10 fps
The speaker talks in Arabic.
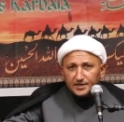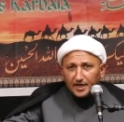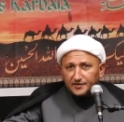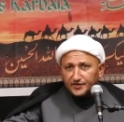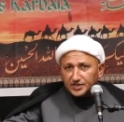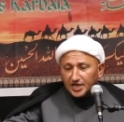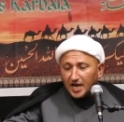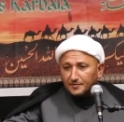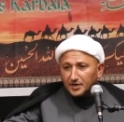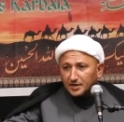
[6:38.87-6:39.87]
يعني في
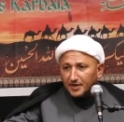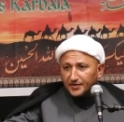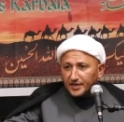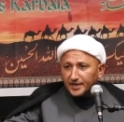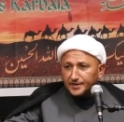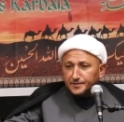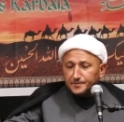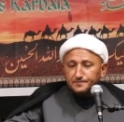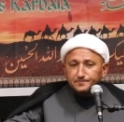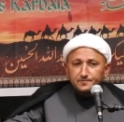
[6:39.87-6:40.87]
السابق مثلا
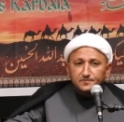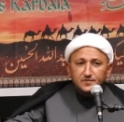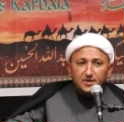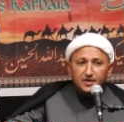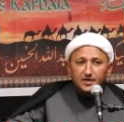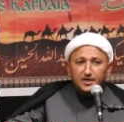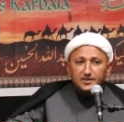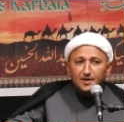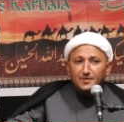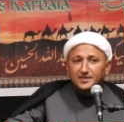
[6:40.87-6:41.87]

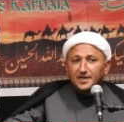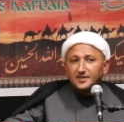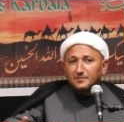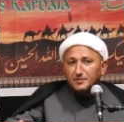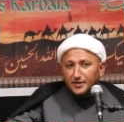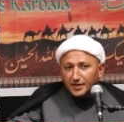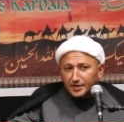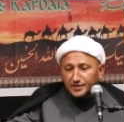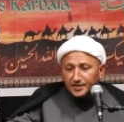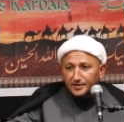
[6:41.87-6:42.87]
عندما تذهب
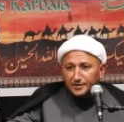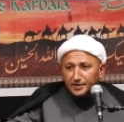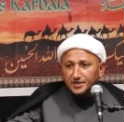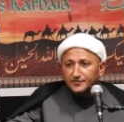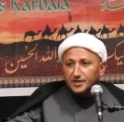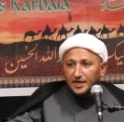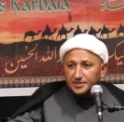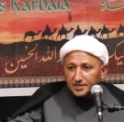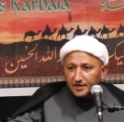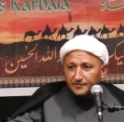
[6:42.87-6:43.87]
مثلا إلى النجف
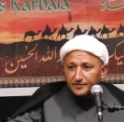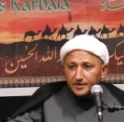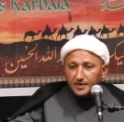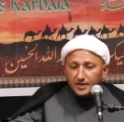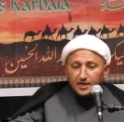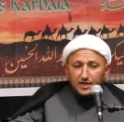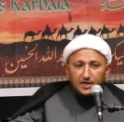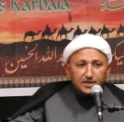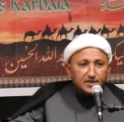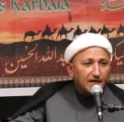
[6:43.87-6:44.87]
الأشرف
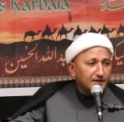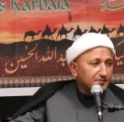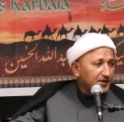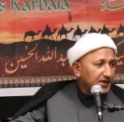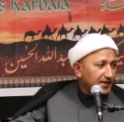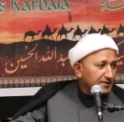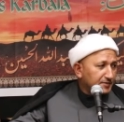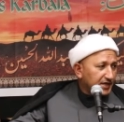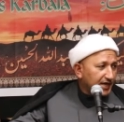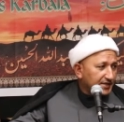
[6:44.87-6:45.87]
كان مثلا
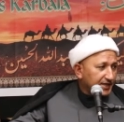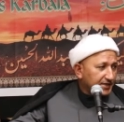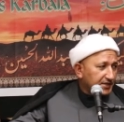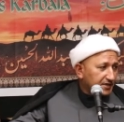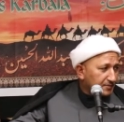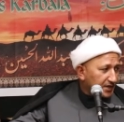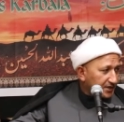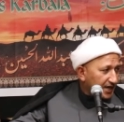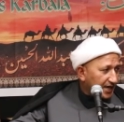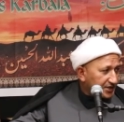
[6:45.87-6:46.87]
من عادتهم
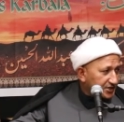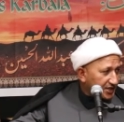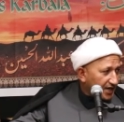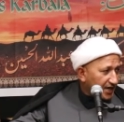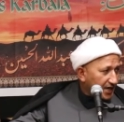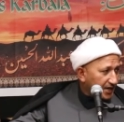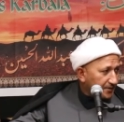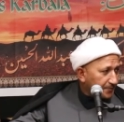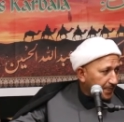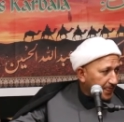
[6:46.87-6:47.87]
إذا اشترى
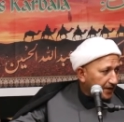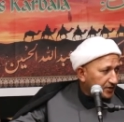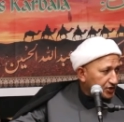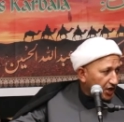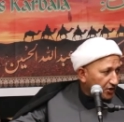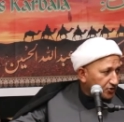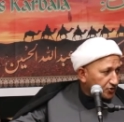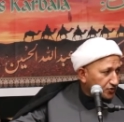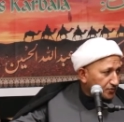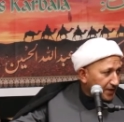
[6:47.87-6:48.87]

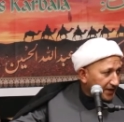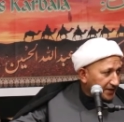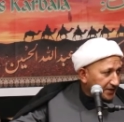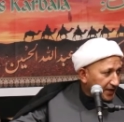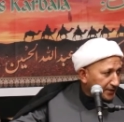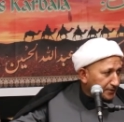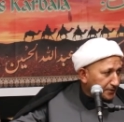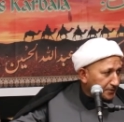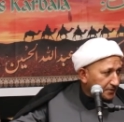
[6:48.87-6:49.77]
شخص بيتا